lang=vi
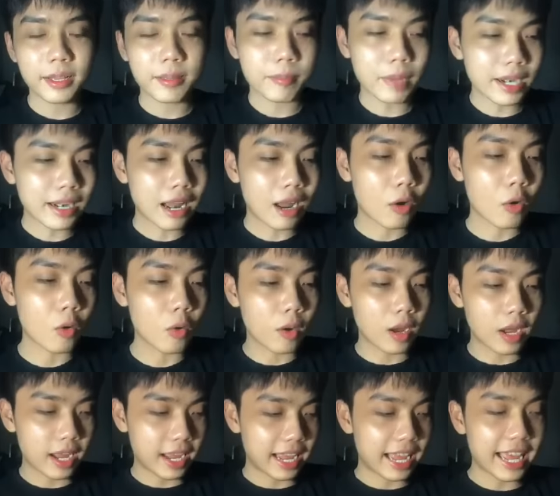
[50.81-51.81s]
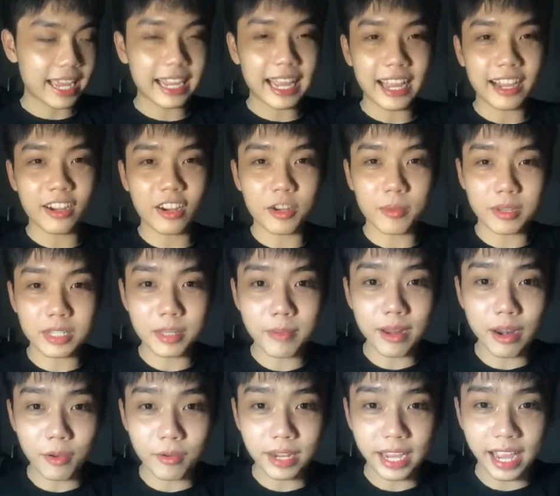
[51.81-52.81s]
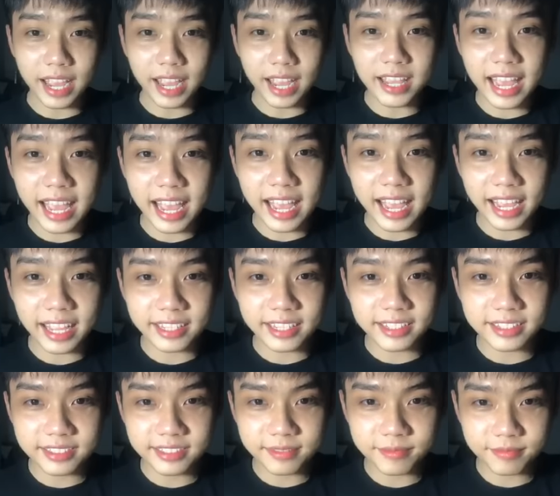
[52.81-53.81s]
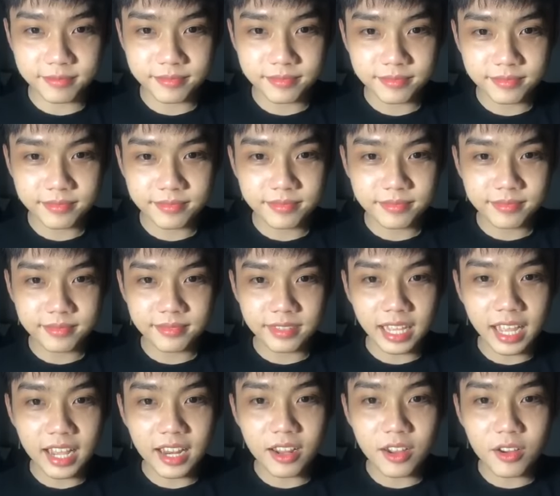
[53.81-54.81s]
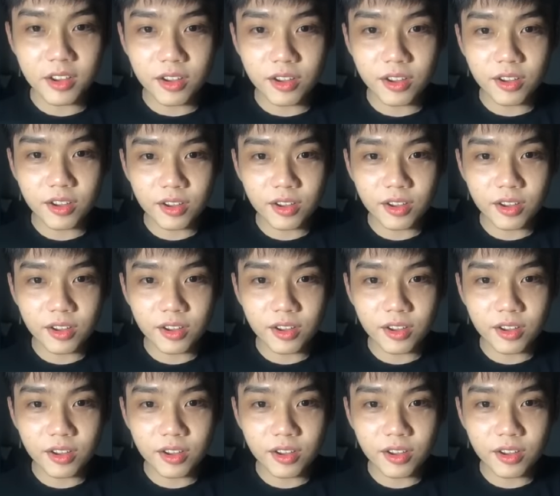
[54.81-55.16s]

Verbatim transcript: bắt đầu à, hai căn người bạn sẽ bắt đầu kể nha hello